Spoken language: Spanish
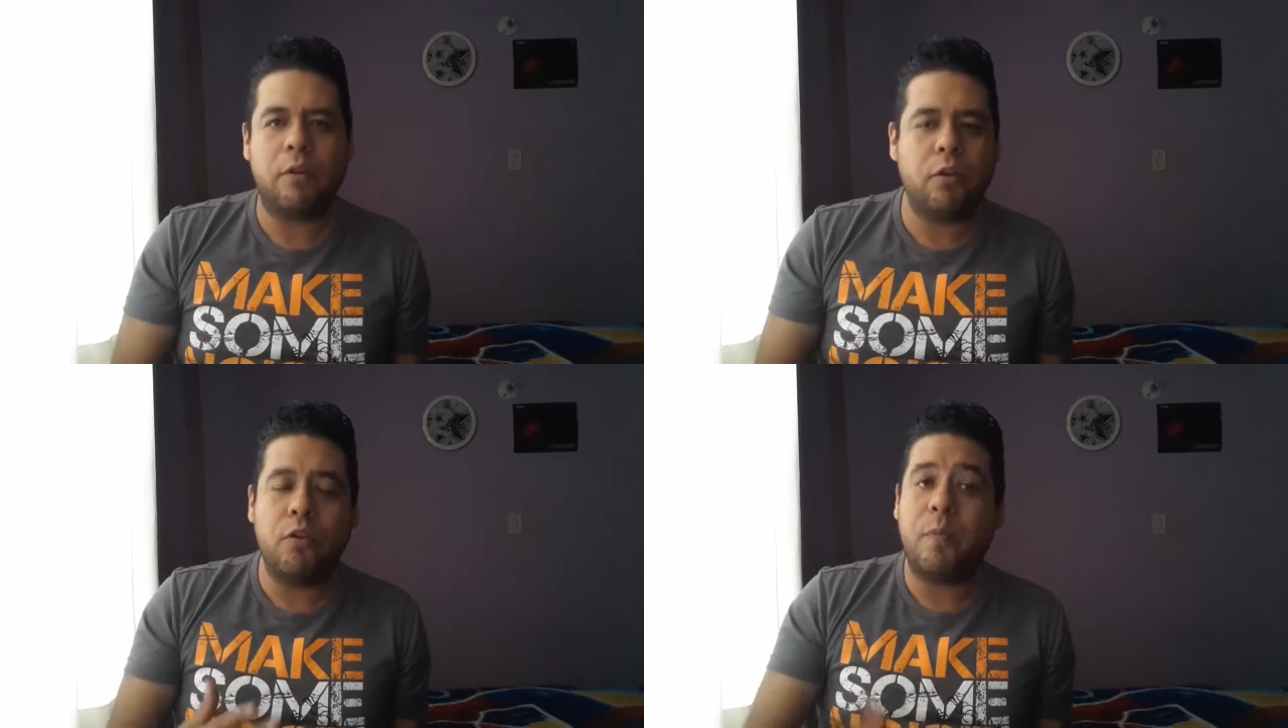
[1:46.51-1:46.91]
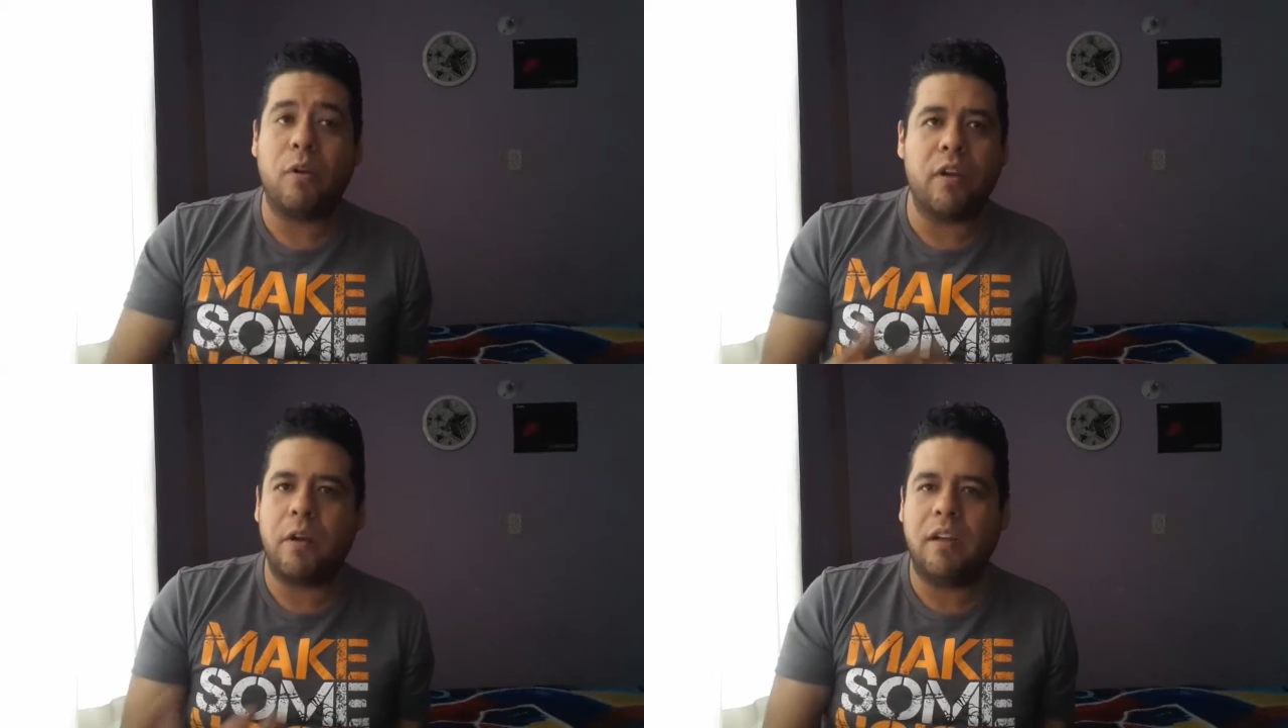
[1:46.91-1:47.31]
bueno, yo
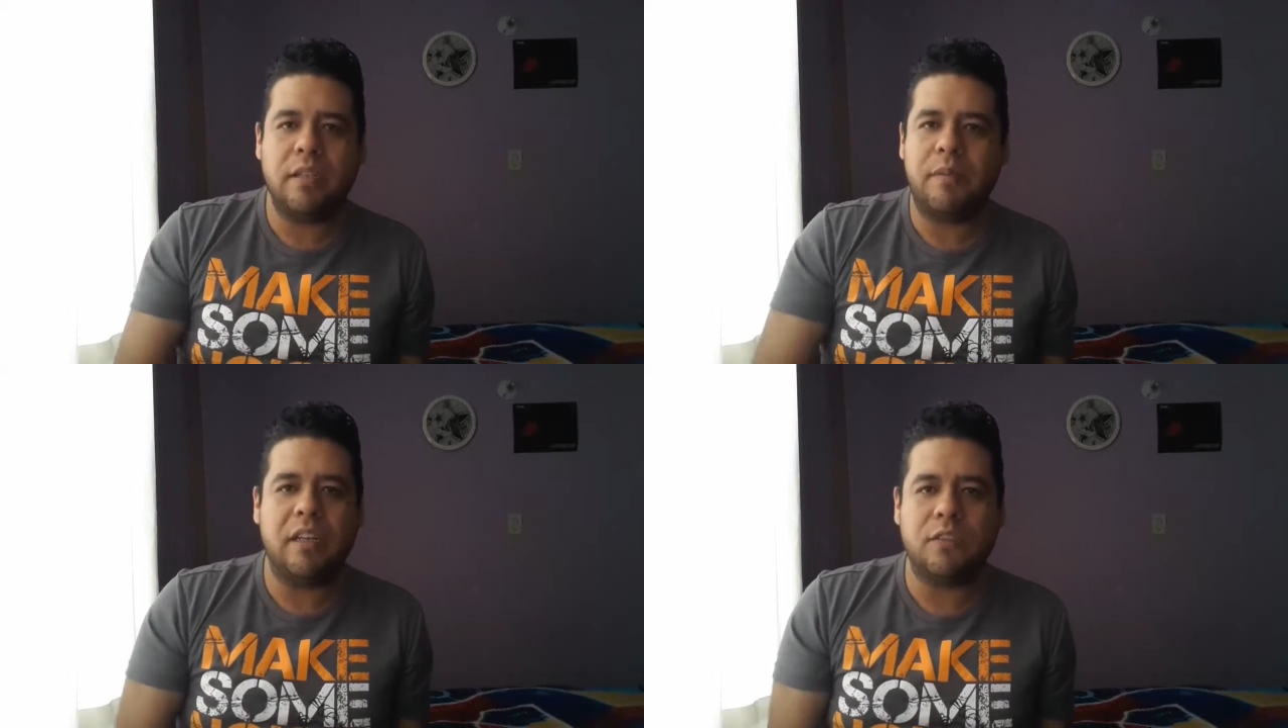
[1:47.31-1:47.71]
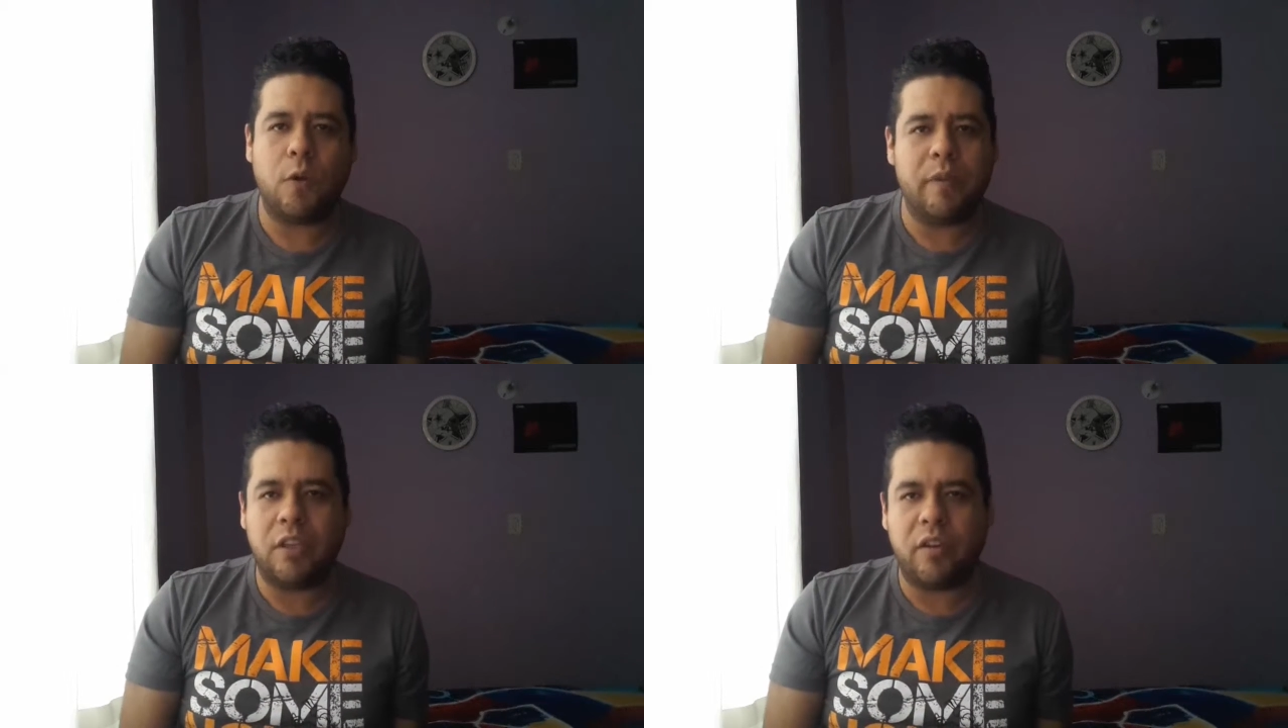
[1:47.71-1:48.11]
por lo regular siempre les
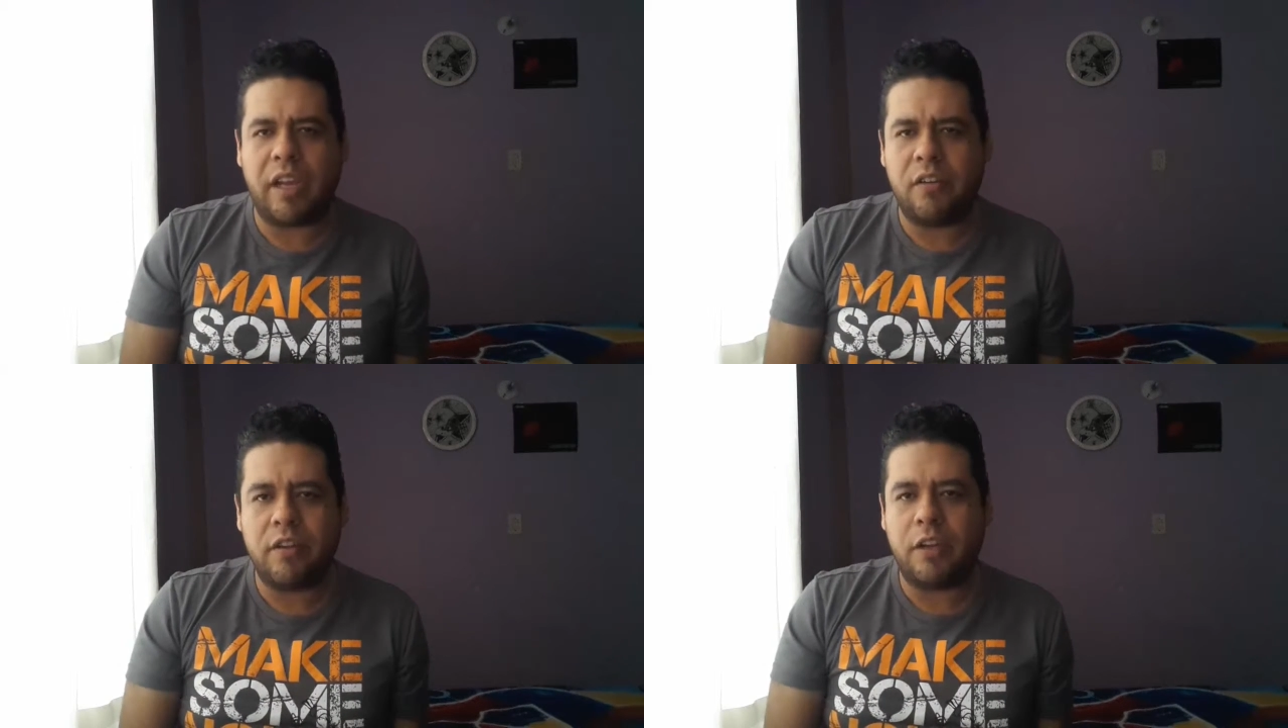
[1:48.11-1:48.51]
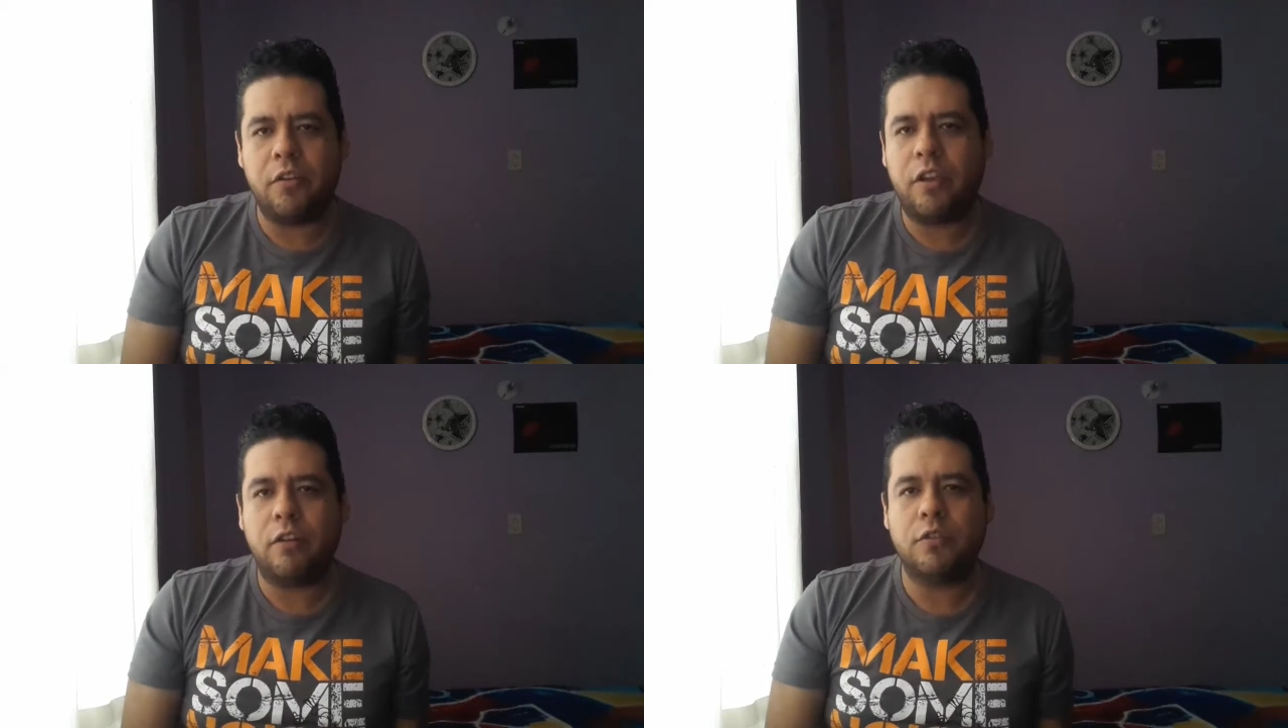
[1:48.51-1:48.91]
comento que no, que
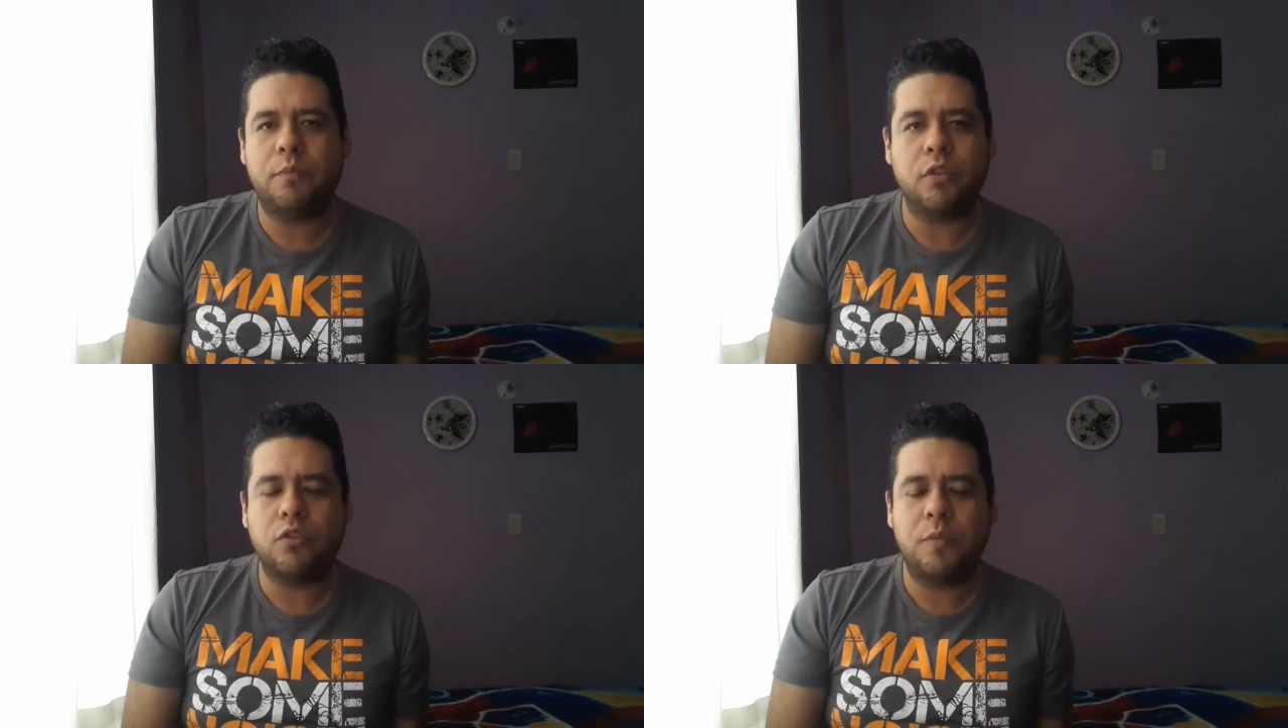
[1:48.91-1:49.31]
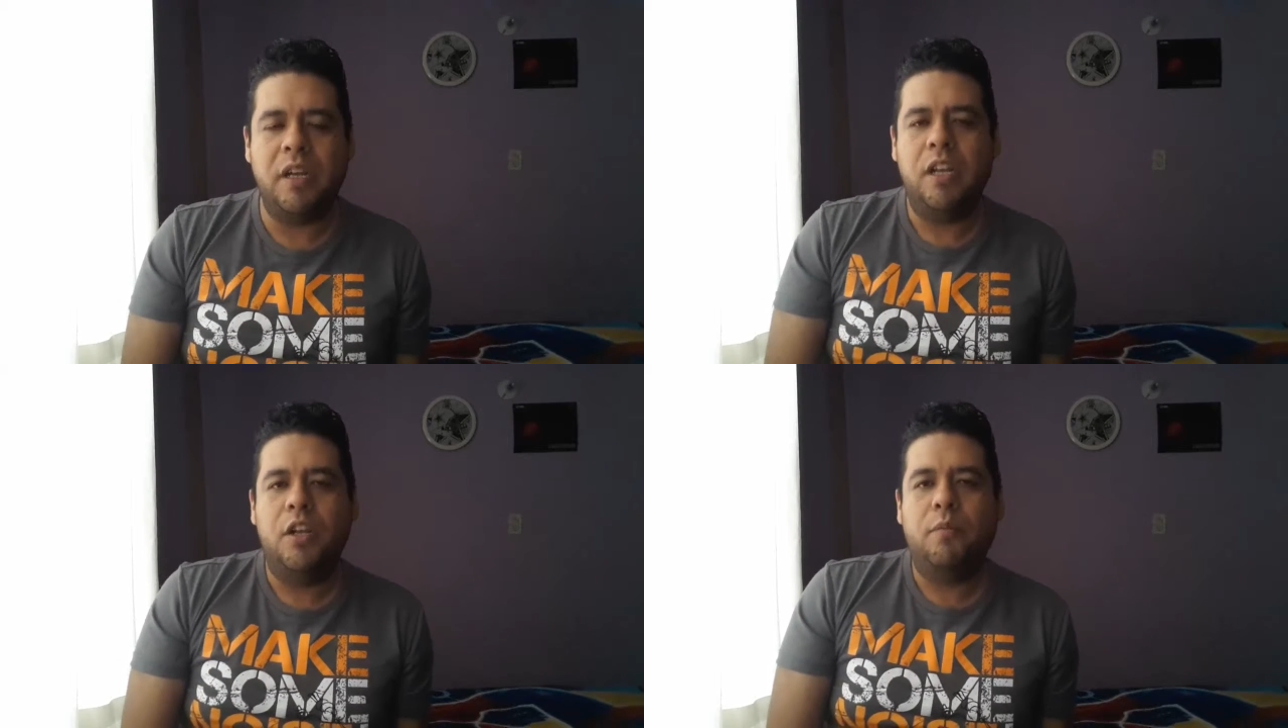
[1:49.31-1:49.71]
no quiero sub por sub,